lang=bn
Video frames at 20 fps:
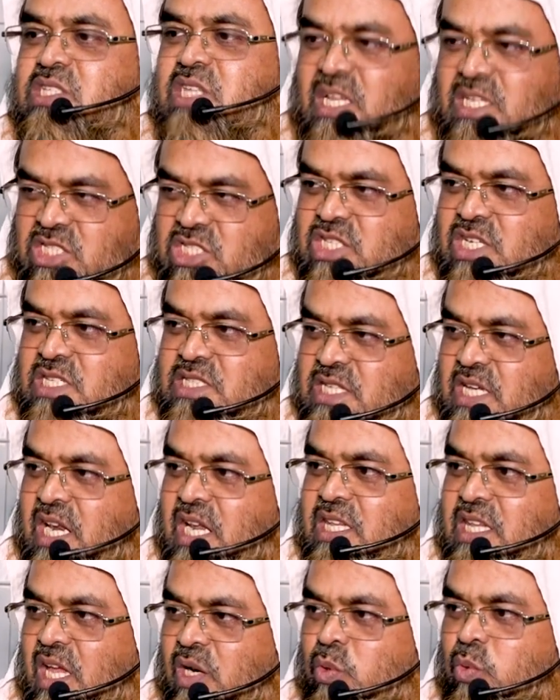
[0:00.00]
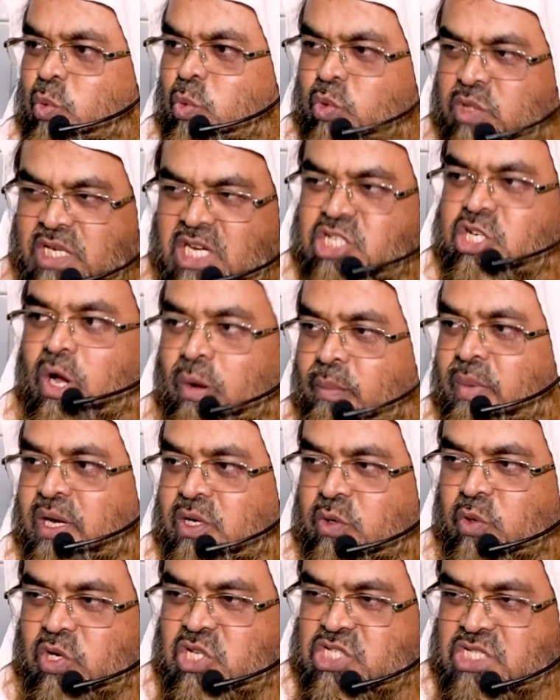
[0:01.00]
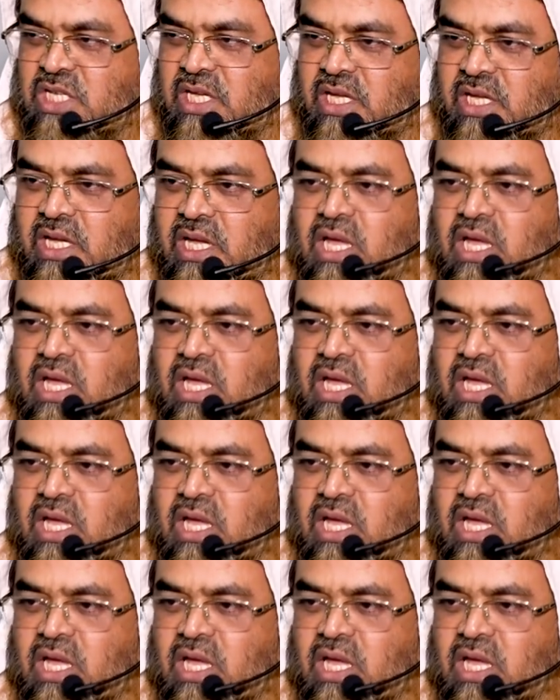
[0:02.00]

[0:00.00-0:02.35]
চাচ্ছেন যারা তার গুণকে সম্মান করেছে